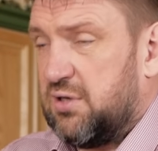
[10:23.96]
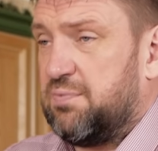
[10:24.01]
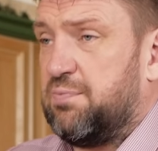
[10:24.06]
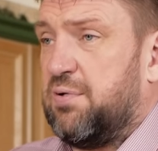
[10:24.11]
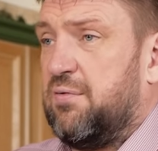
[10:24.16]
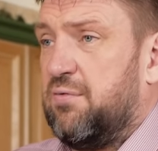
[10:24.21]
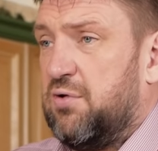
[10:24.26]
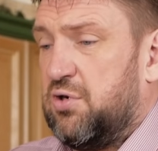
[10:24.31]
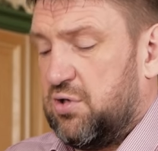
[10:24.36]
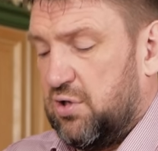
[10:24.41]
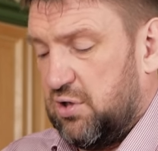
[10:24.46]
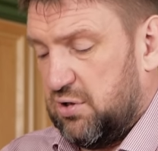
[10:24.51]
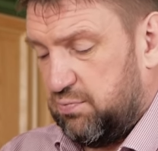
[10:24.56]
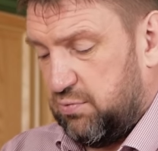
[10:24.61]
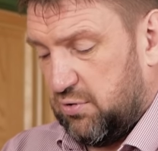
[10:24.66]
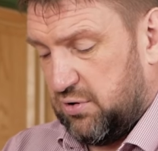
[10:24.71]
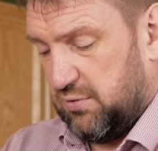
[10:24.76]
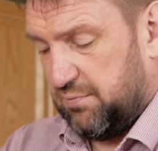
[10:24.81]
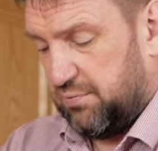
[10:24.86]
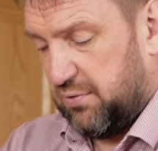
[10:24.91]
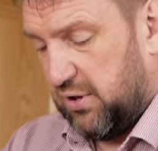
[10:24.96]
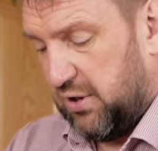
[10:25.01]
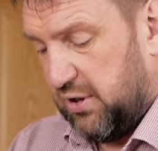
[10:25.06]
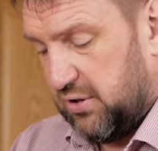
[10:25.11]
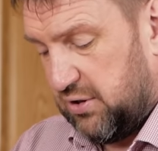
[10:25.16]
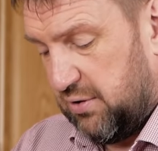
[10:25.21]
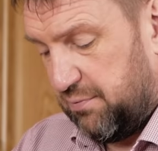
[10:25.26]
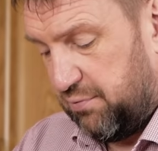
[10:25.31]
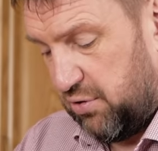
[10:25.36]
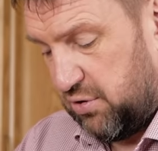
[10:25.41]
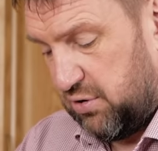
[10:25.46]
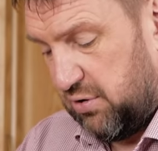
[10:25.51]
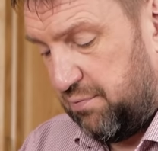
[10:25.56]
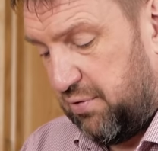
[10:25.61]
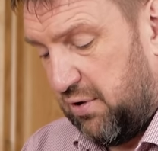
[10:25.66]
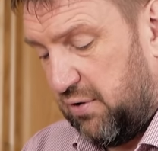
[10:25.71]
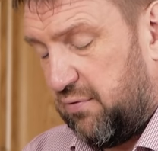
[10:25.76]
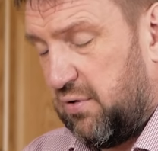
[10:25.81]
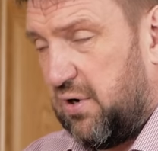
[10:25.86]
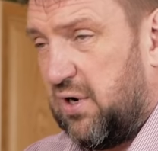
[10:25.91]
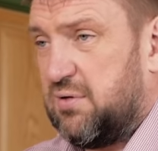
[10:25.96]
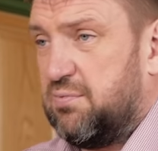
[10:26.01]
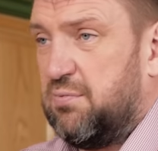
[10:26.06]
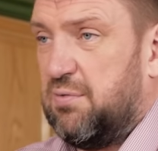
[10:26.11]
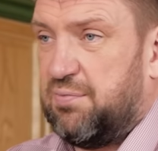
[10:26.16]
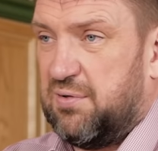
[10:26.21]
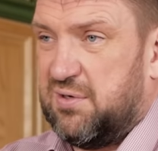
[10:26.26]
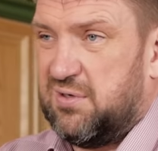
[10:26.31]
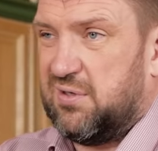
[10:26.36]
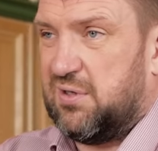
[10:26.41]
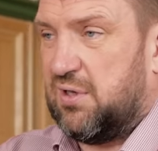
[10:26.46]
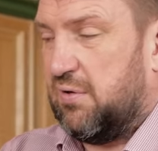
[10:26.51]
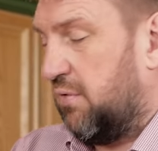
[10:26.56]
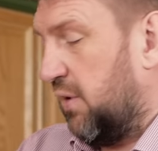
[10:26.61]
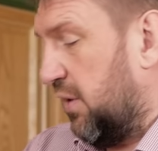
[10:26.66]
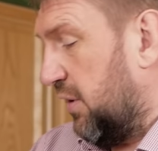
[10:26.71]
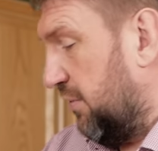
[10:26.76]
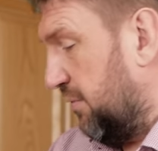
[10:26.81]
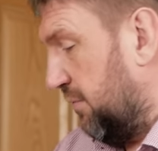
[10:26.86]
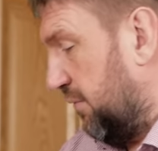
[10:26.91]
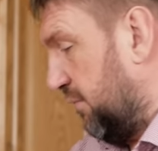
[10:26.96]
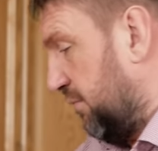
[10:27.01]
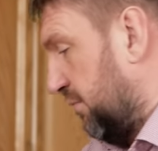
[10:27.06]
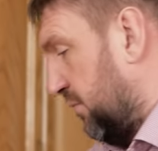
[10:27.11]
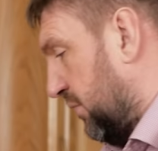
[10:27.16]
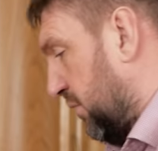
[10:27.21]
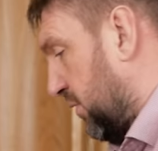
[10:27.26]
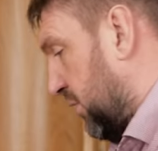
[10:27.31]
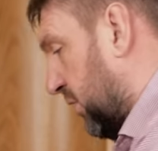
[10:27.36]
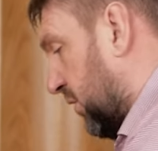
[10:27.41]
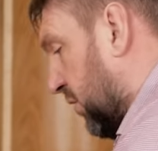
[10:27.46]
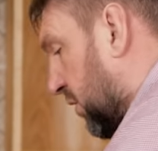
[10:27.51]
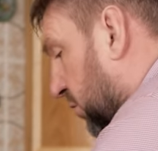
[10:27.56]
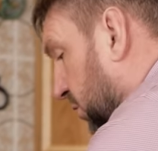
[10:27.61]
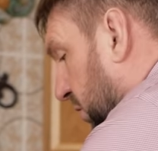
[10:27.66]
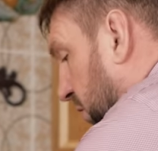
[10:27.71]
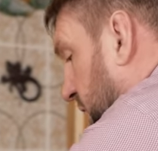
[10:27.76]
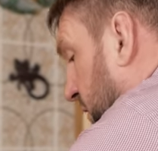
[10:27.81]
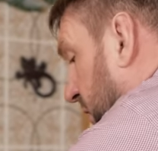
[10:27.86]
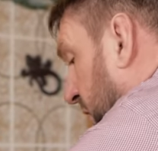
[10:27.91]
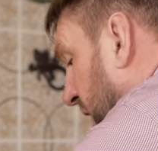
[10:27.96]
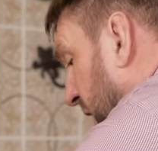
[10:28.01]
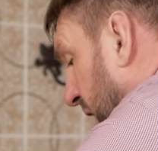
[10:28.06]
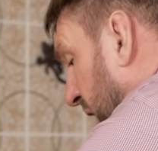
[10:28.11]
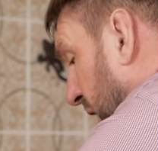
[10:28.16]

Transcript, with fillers: нас привычный способ нарезки. Просто первый раз мы презентовали технологии-то